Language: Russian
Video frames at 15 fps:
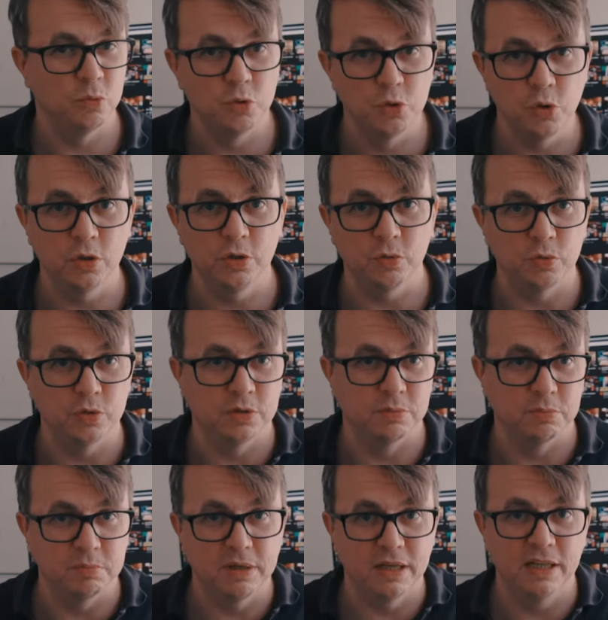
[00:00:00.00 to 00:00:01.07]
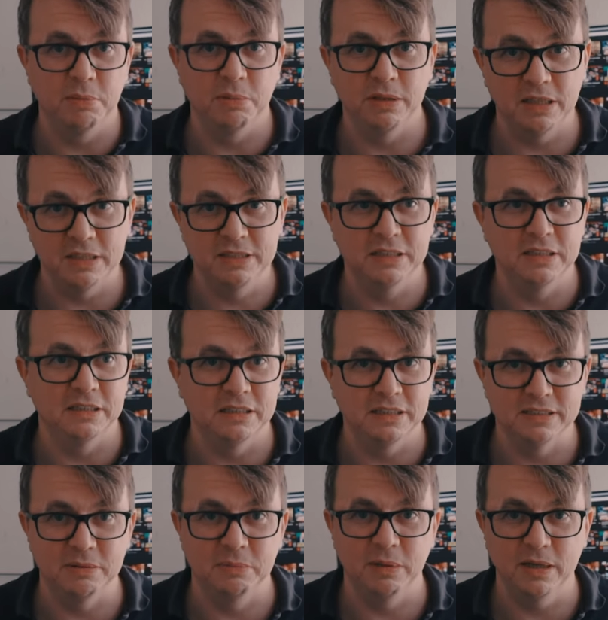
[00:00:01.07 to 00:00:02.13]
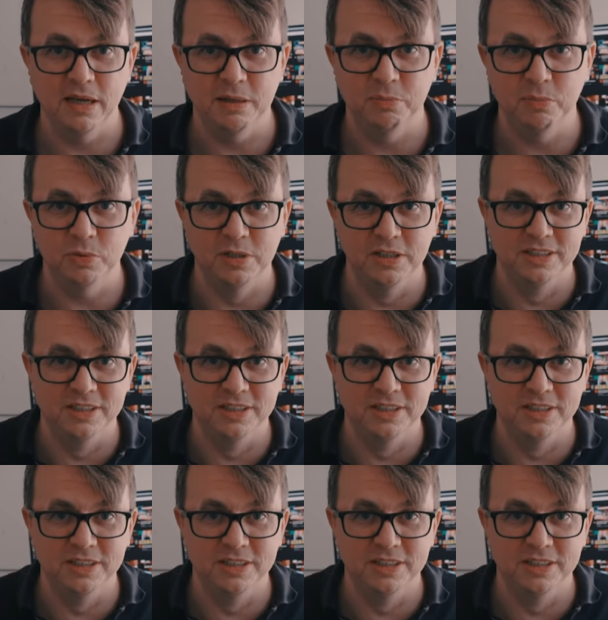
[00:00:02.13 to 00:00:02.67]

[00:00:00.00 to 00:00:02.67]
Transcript: ну что ты уже, когда мотоцикл-то забирать будешь?